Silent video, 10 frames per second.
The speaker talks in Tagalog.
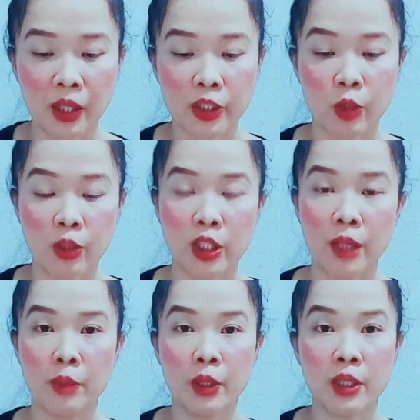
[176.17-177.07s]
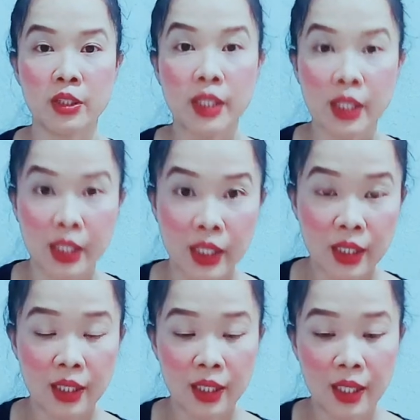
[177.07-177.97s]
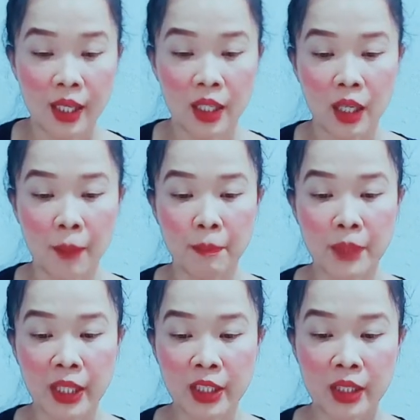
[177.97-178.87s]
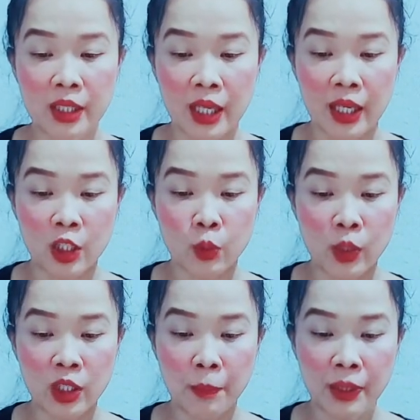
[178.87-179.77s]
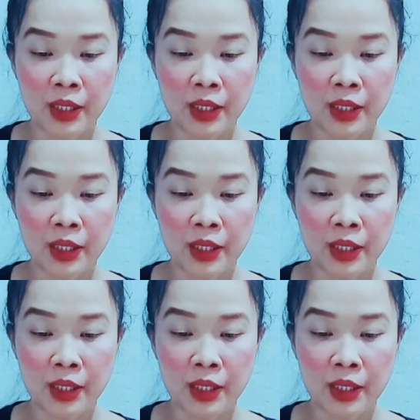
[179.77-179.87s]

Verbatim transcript: category number 3 na edad ay 20